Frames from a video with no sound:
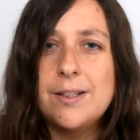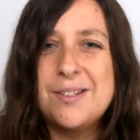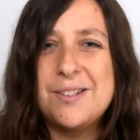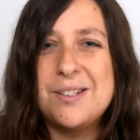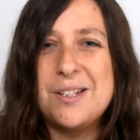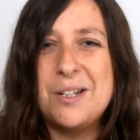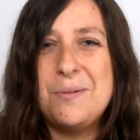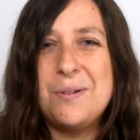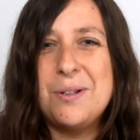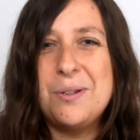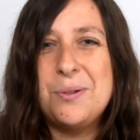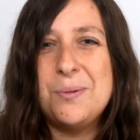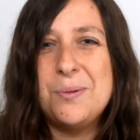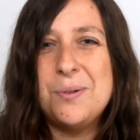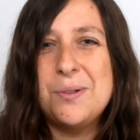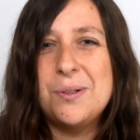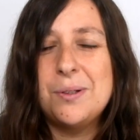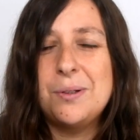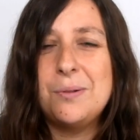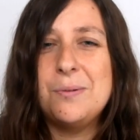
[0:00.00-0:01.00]
Salut à
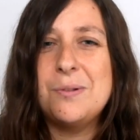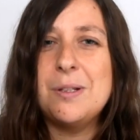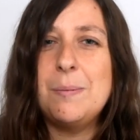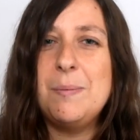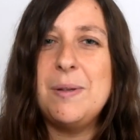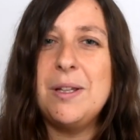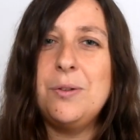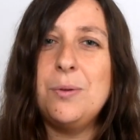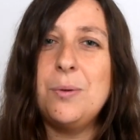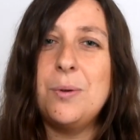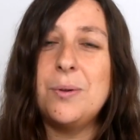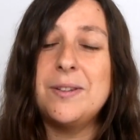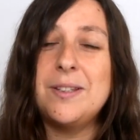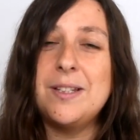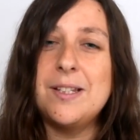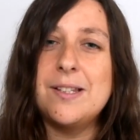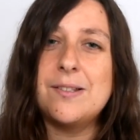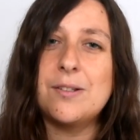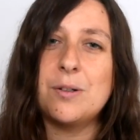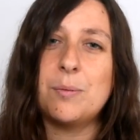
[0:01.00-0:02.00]
tous, nous sommes bientôt en
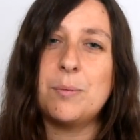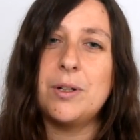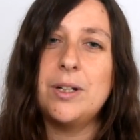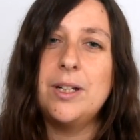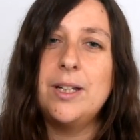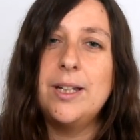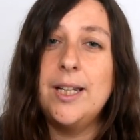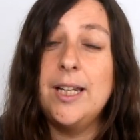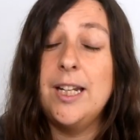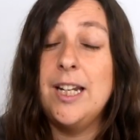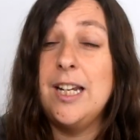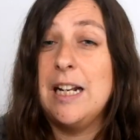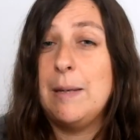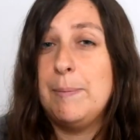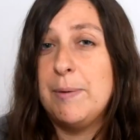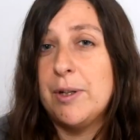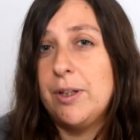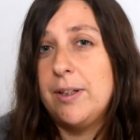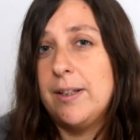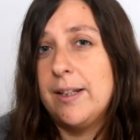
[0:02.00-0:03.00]
décembre et la
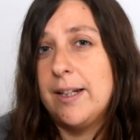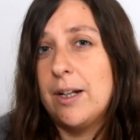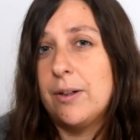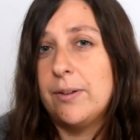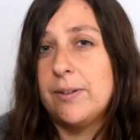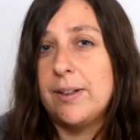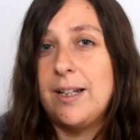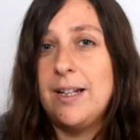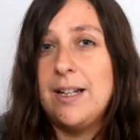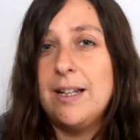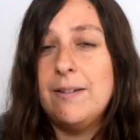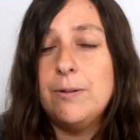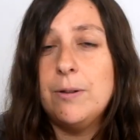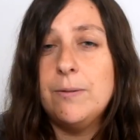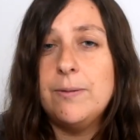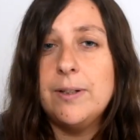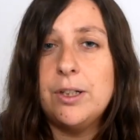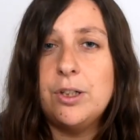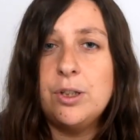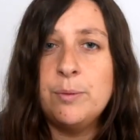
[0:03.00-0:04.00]
période des calendriers de
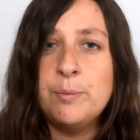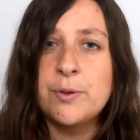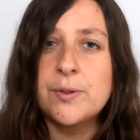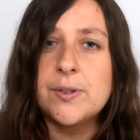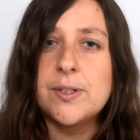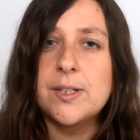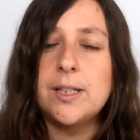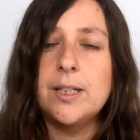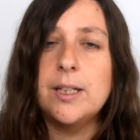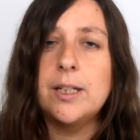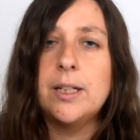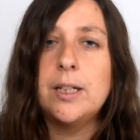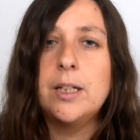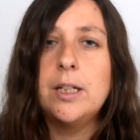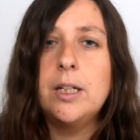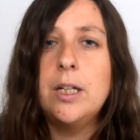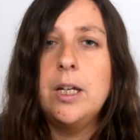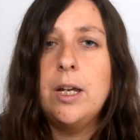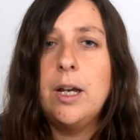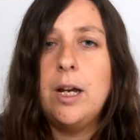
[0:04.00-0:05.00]
l'Avent va commencer.
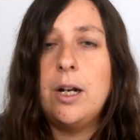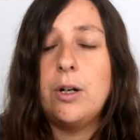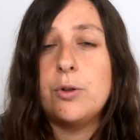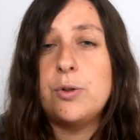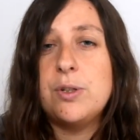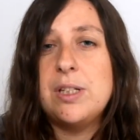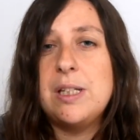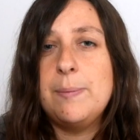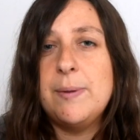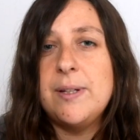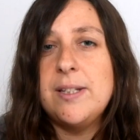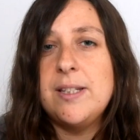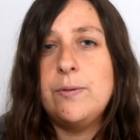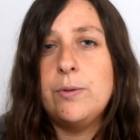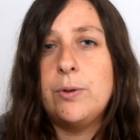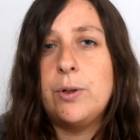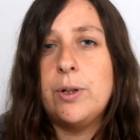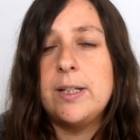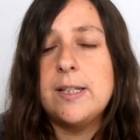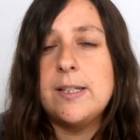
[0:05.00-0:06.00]
Alors je sais pas si
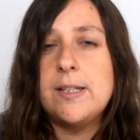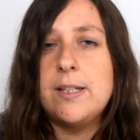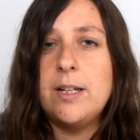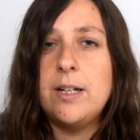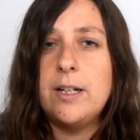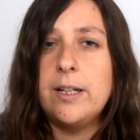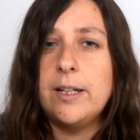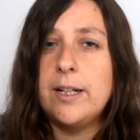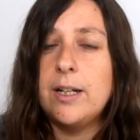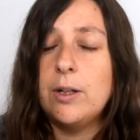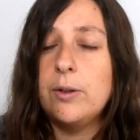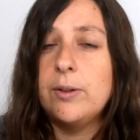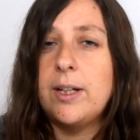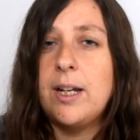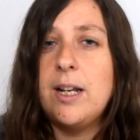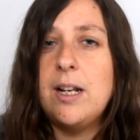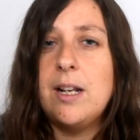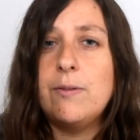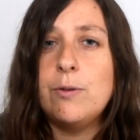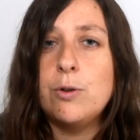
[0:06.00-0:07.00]
vous connaissiez les
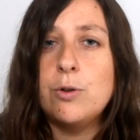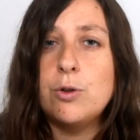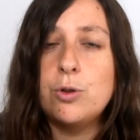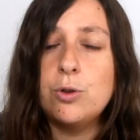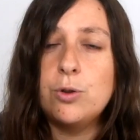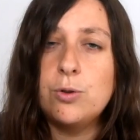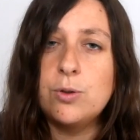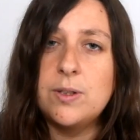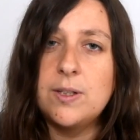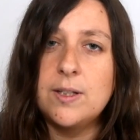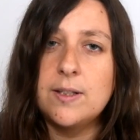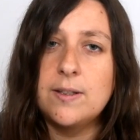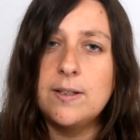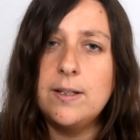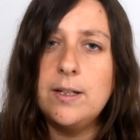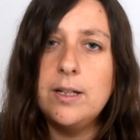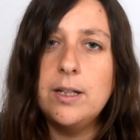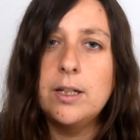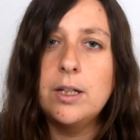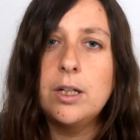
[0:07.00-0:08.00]
calendriers de l'Avent jeux de
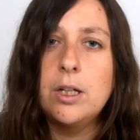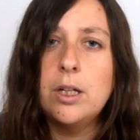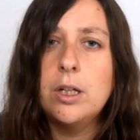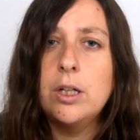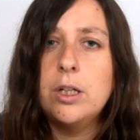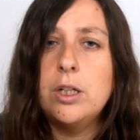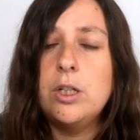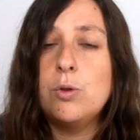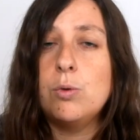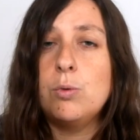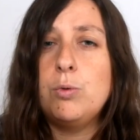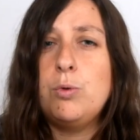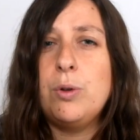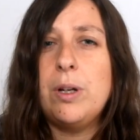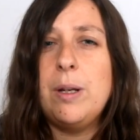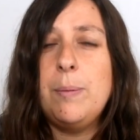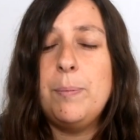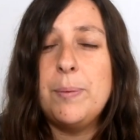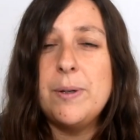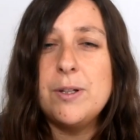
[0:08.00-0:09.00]
société. Ils ont
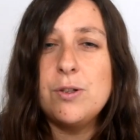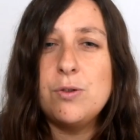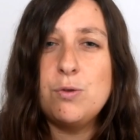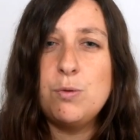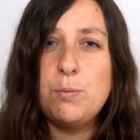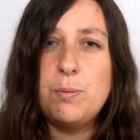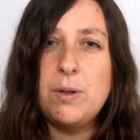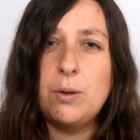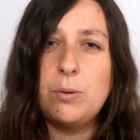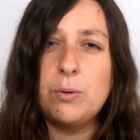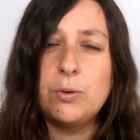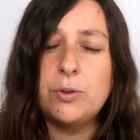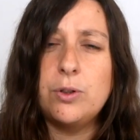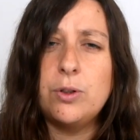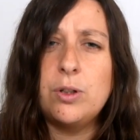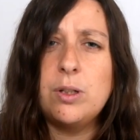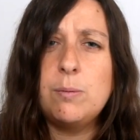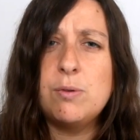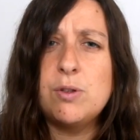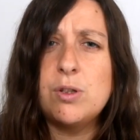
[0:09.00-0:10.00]
duré pas super
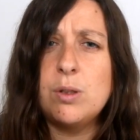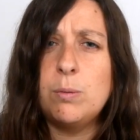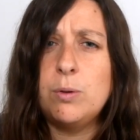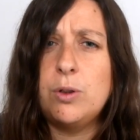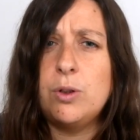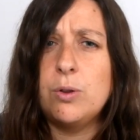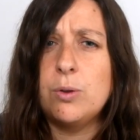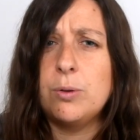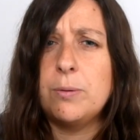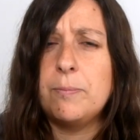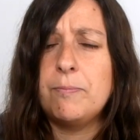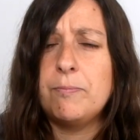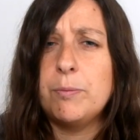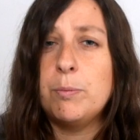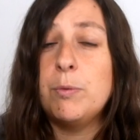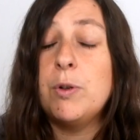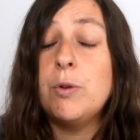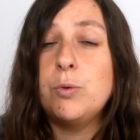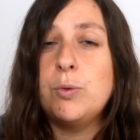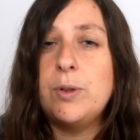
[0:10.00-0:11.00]
longtemps, il me semble que
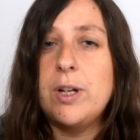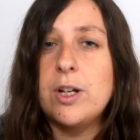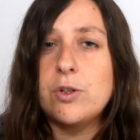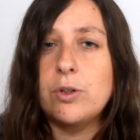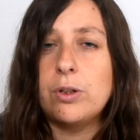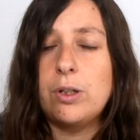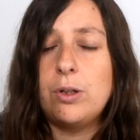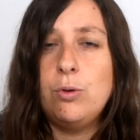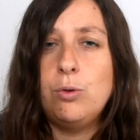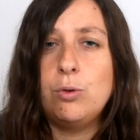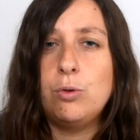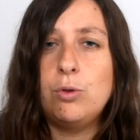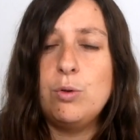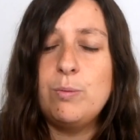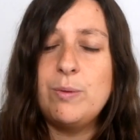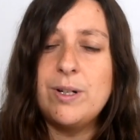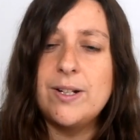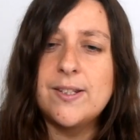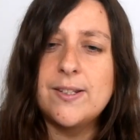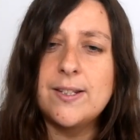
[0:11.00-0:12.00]
moi en tout cas j'en ai eu de
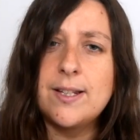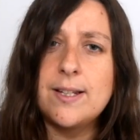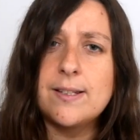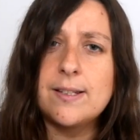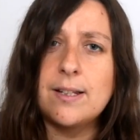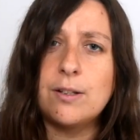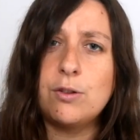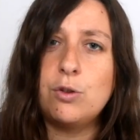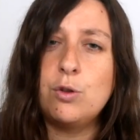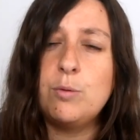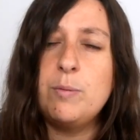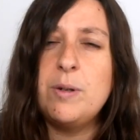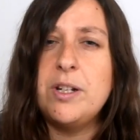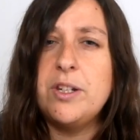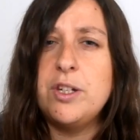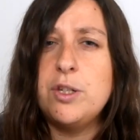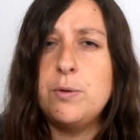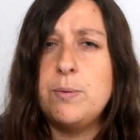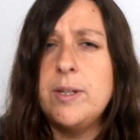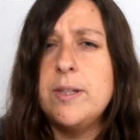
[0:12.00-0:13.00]
2016 à
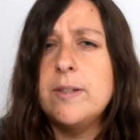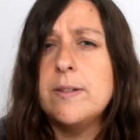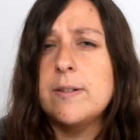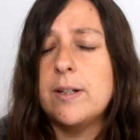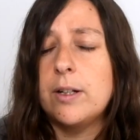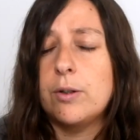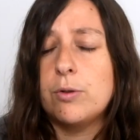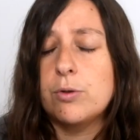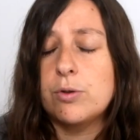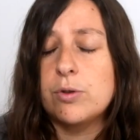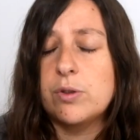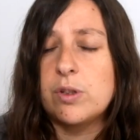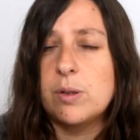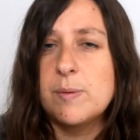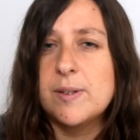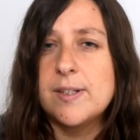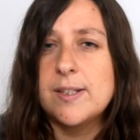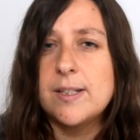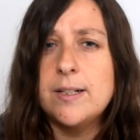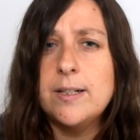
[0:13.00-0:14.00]
2018, quelque chose
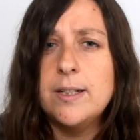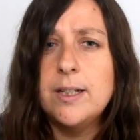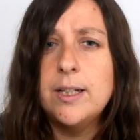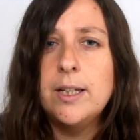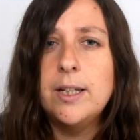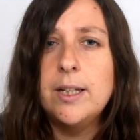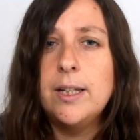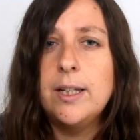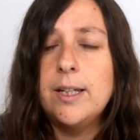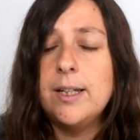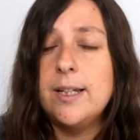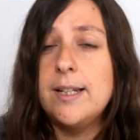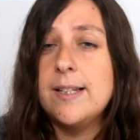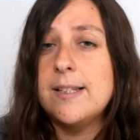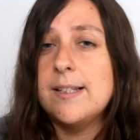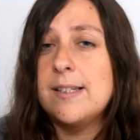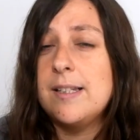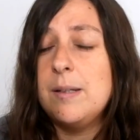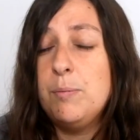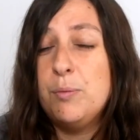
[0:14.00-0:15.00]
comme ça. Et
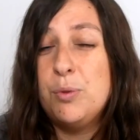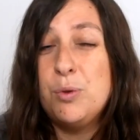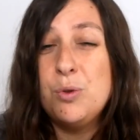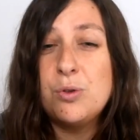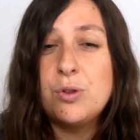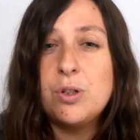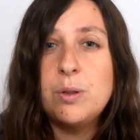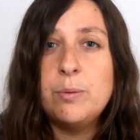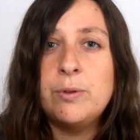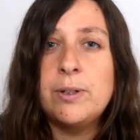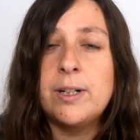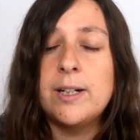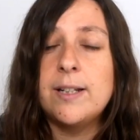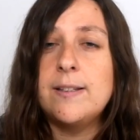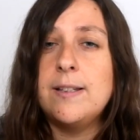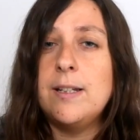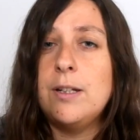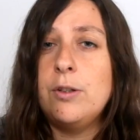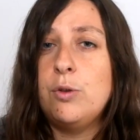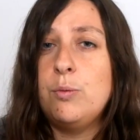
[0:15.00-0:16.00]
ça s'est brusquement
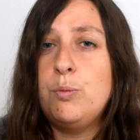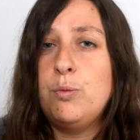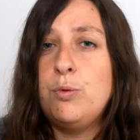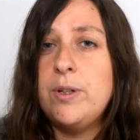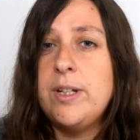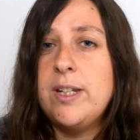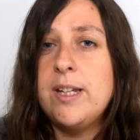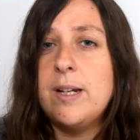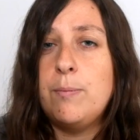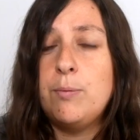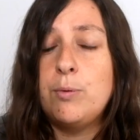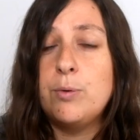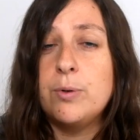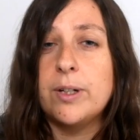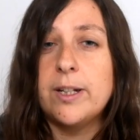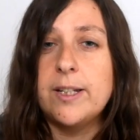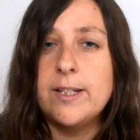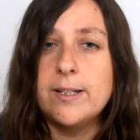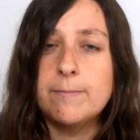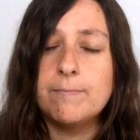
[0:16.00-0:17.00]
arrêté et depuis il n'y a plus
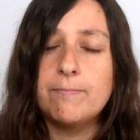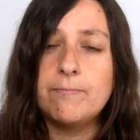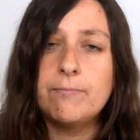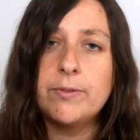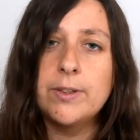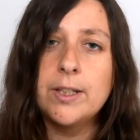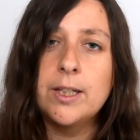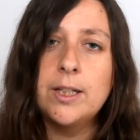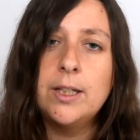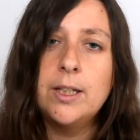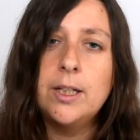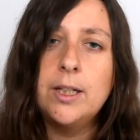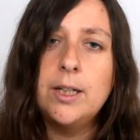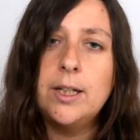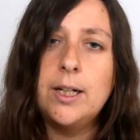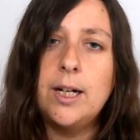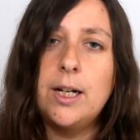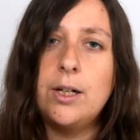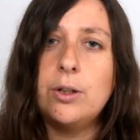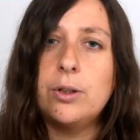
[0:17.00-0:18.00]
rien.
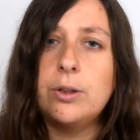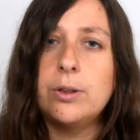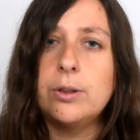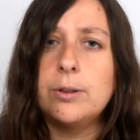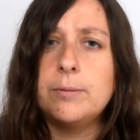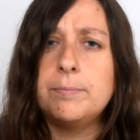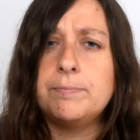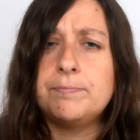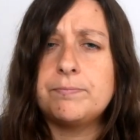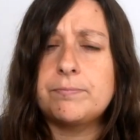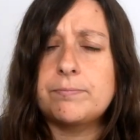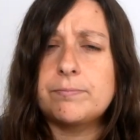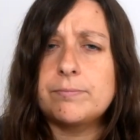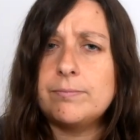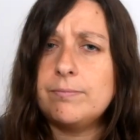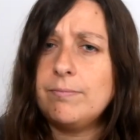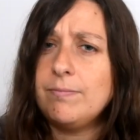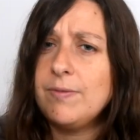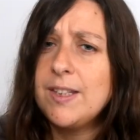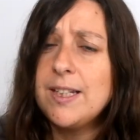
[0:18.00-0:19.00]
Alors euh,
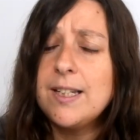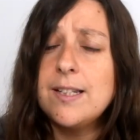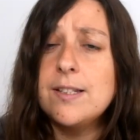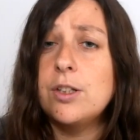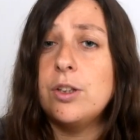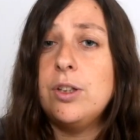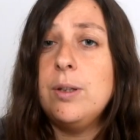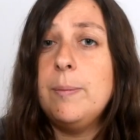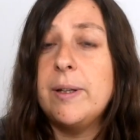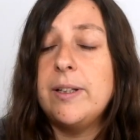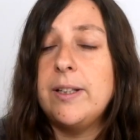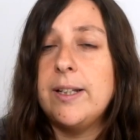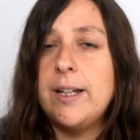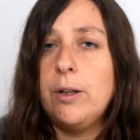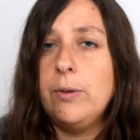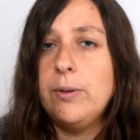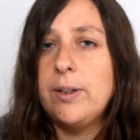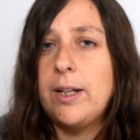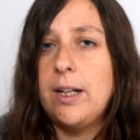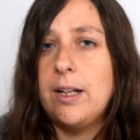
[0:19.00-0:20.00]
c'était bah, des
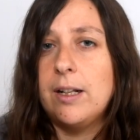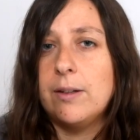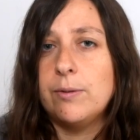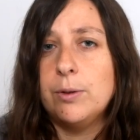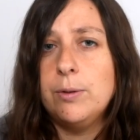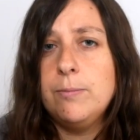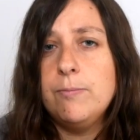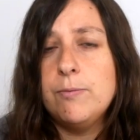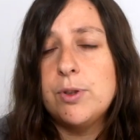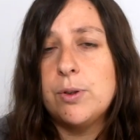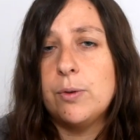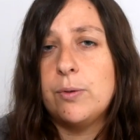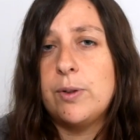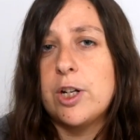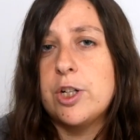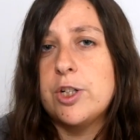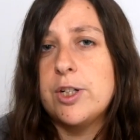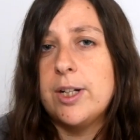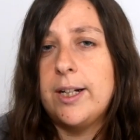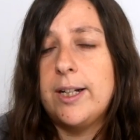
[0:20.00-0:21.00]
calendriers de l'Avent, sauf
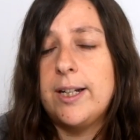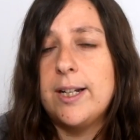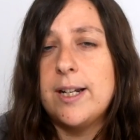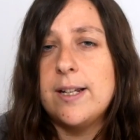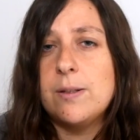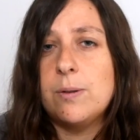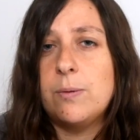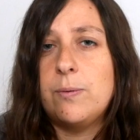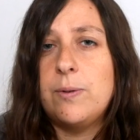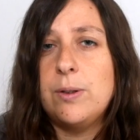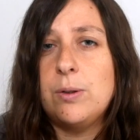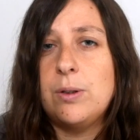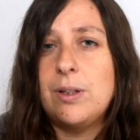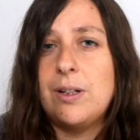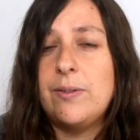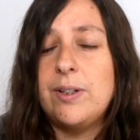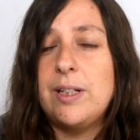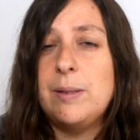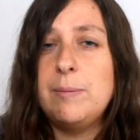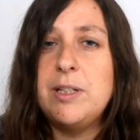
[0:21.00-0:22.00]
qu'à chaque case en fait on
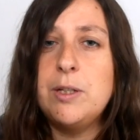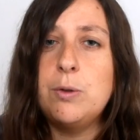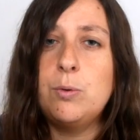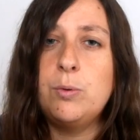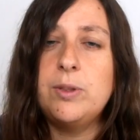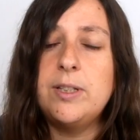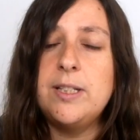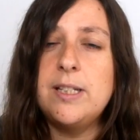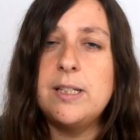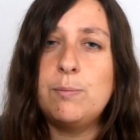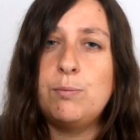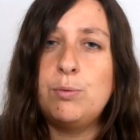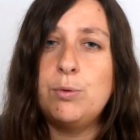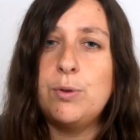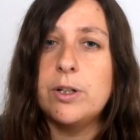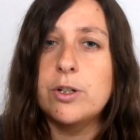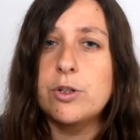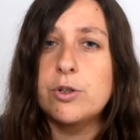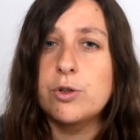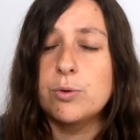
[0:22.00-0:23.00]
avait des petits goodies
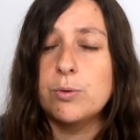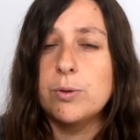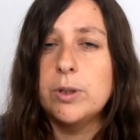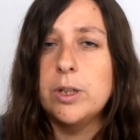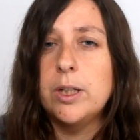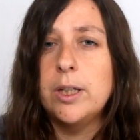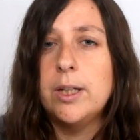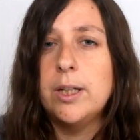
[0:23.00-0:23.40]
pour un jeu.